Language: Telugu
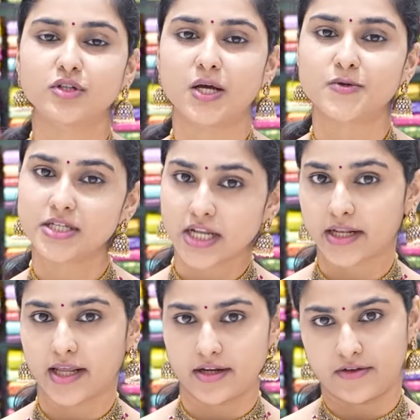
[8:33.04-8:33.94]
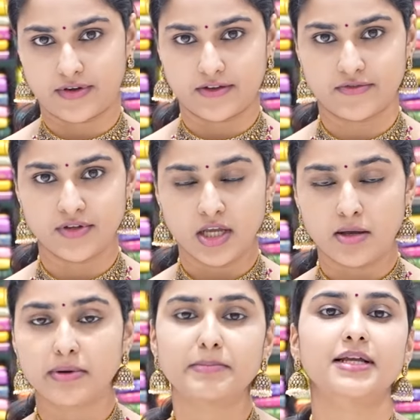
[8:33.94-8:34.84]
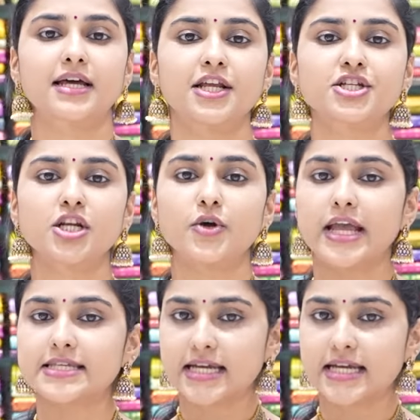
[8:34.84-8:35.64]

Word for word: ఫోర్ థౌజండ్ నైన్ నైంటీ ఫైవ్ మరి మన కలెక్షన్లో ఏ